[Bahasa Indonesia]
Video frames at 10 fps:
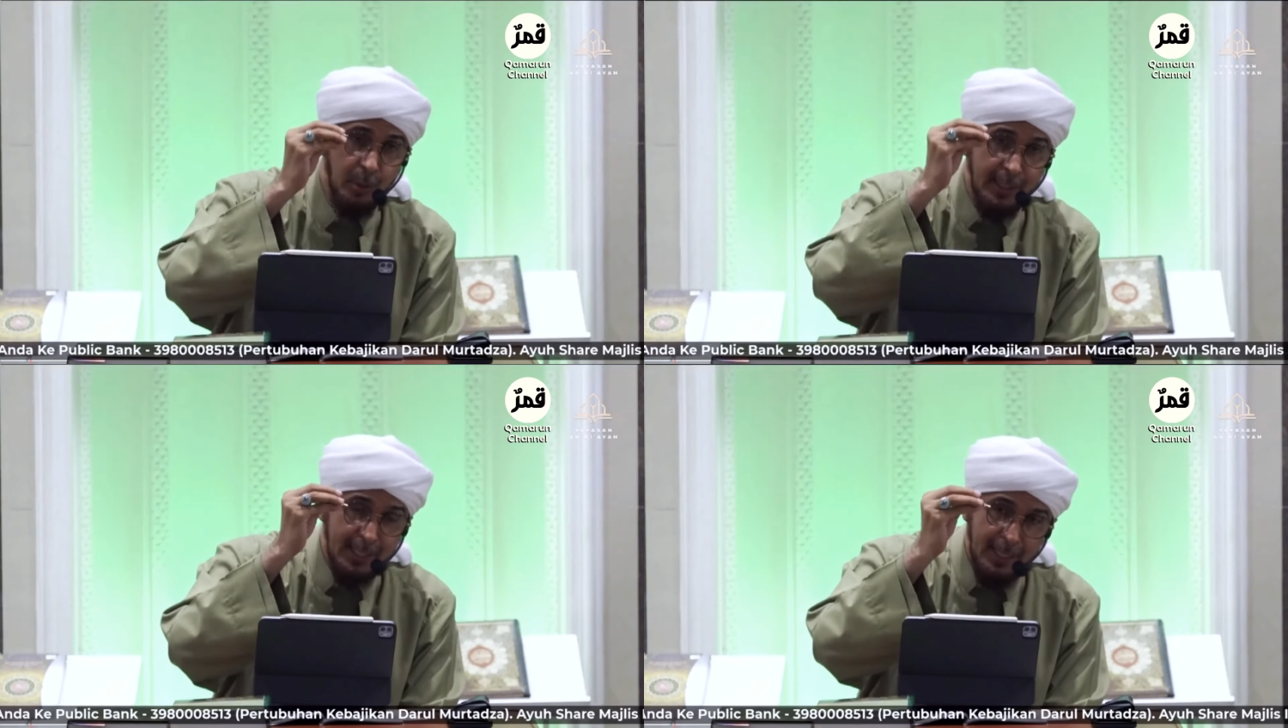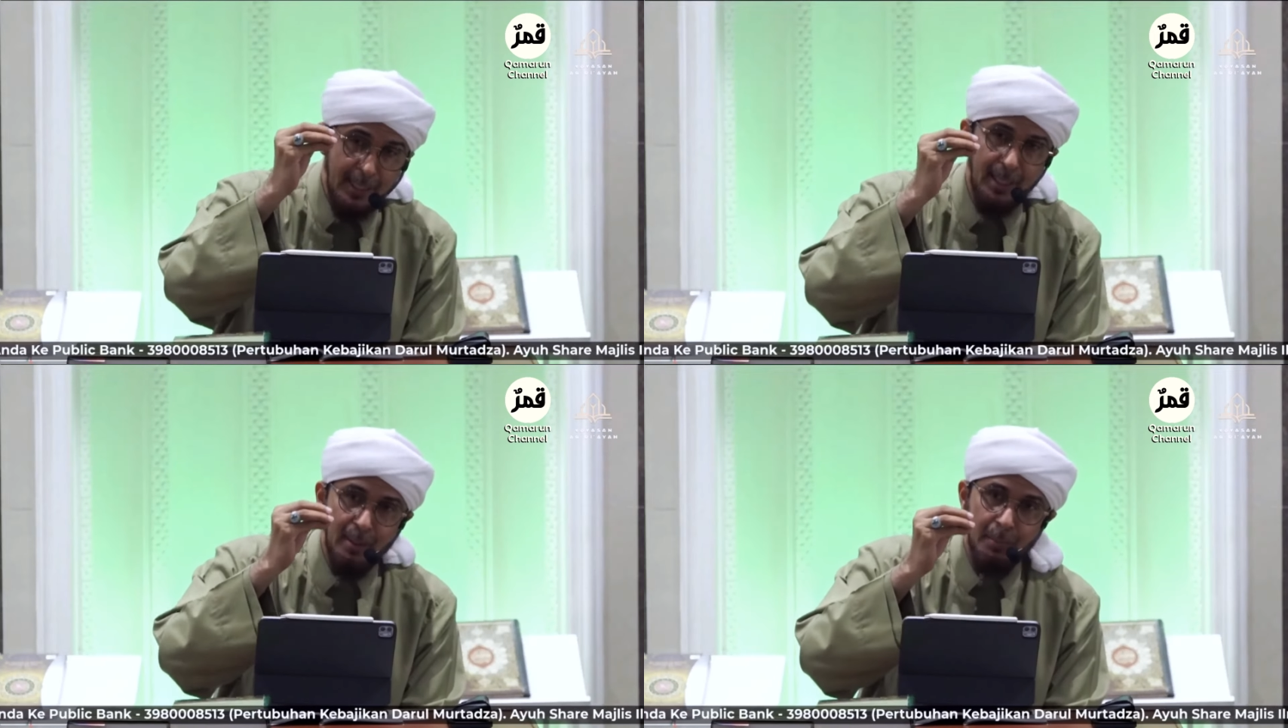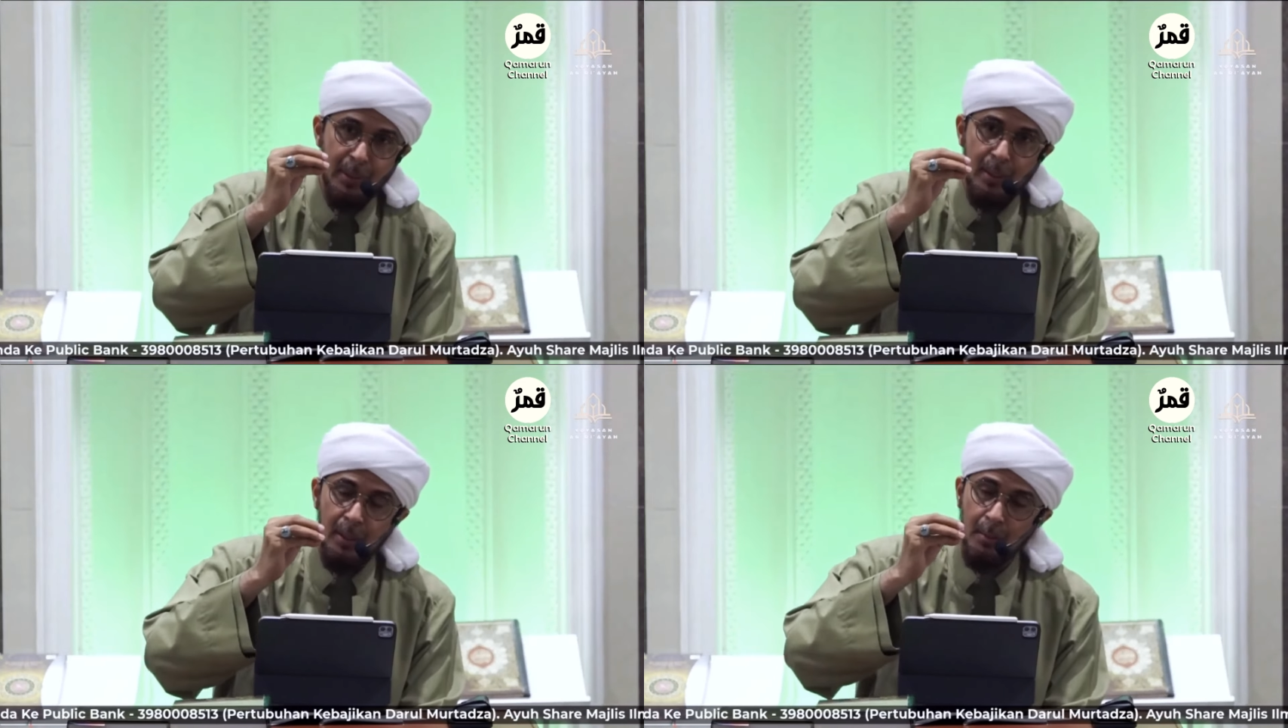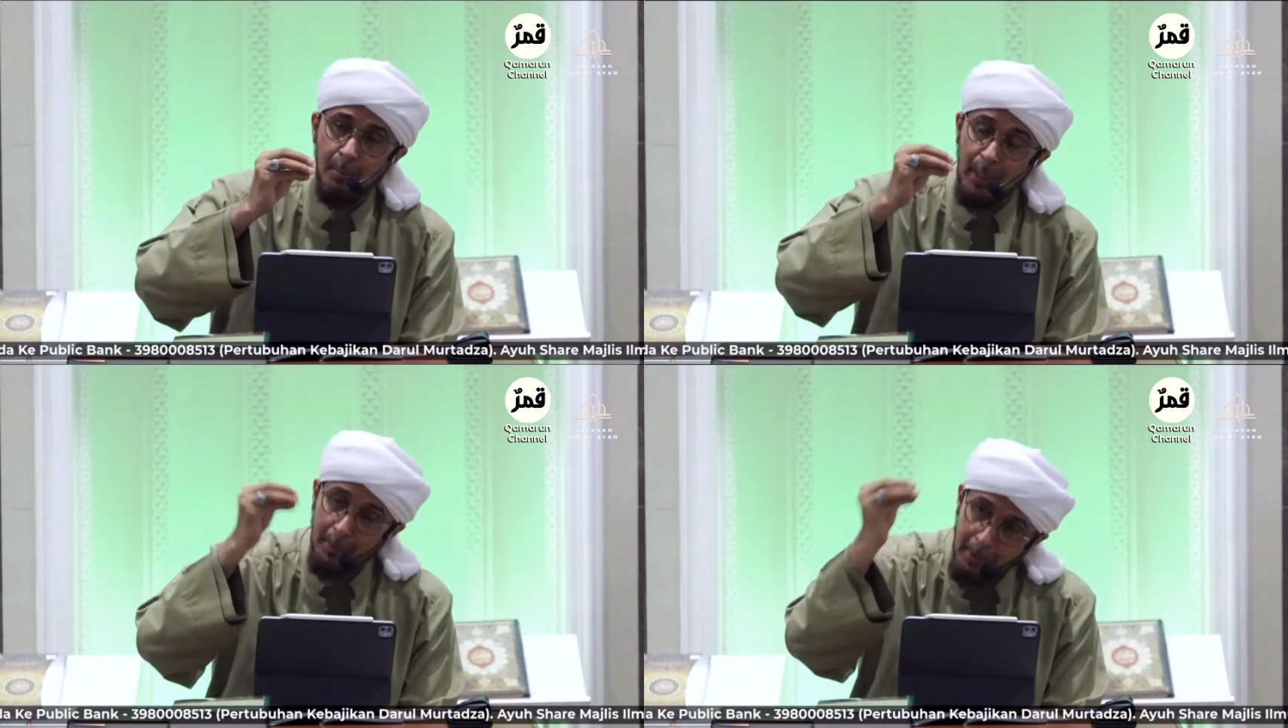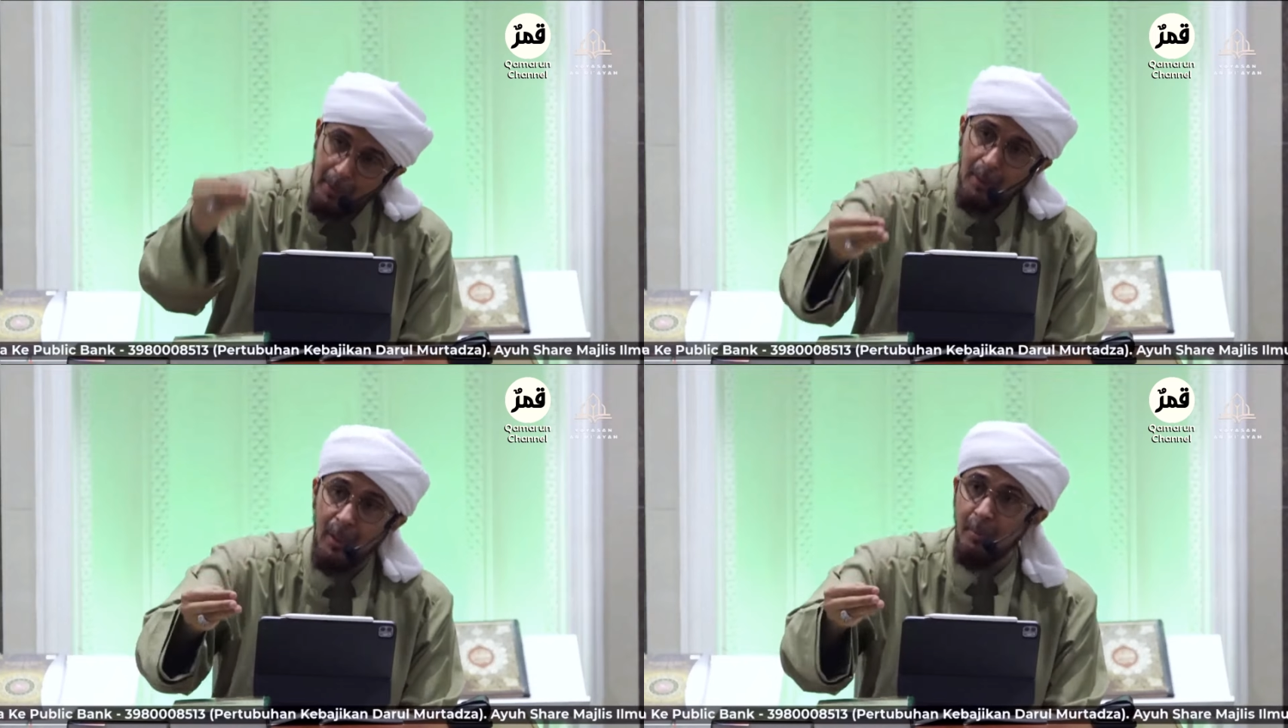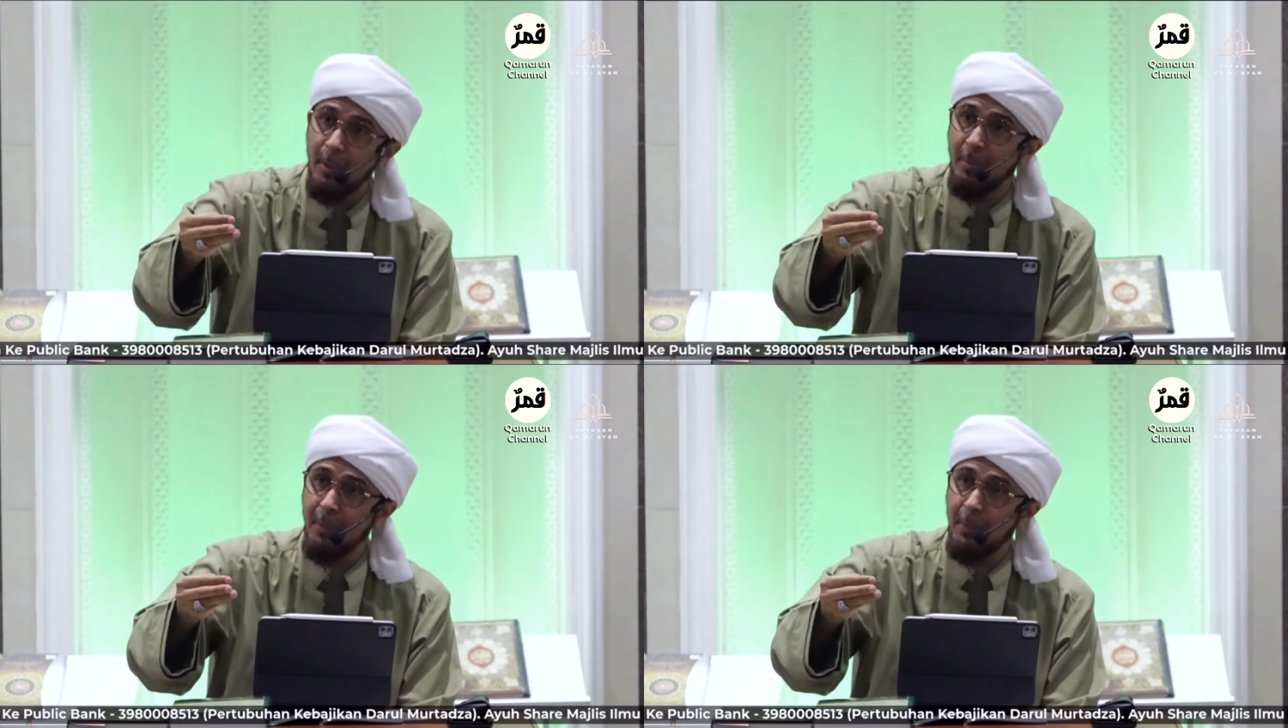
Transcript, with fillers: kemuliaan Nabi. Bagaimana Allah